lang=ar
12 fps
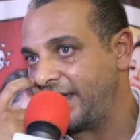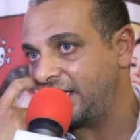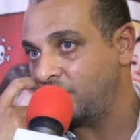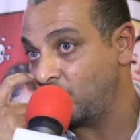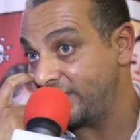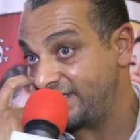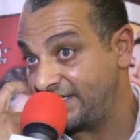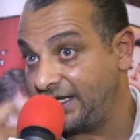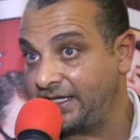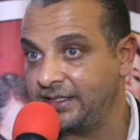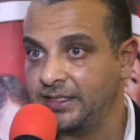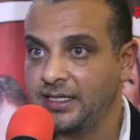بقيه
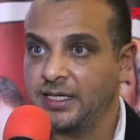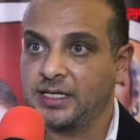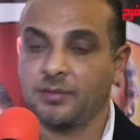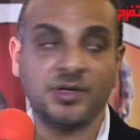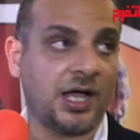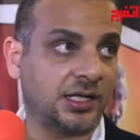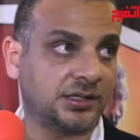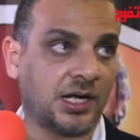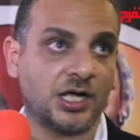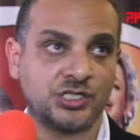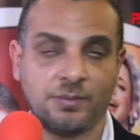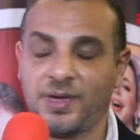الممثلين فبنحضر
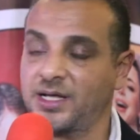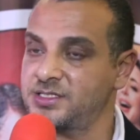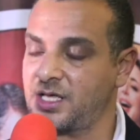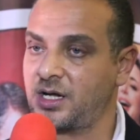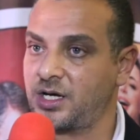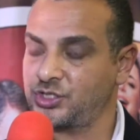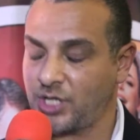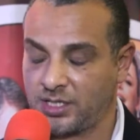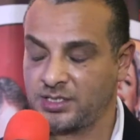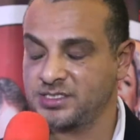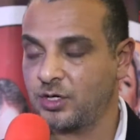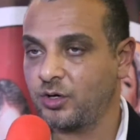عشان بعد
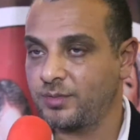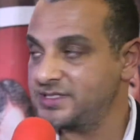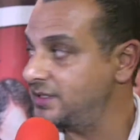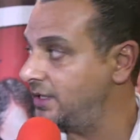شهر نصور باذن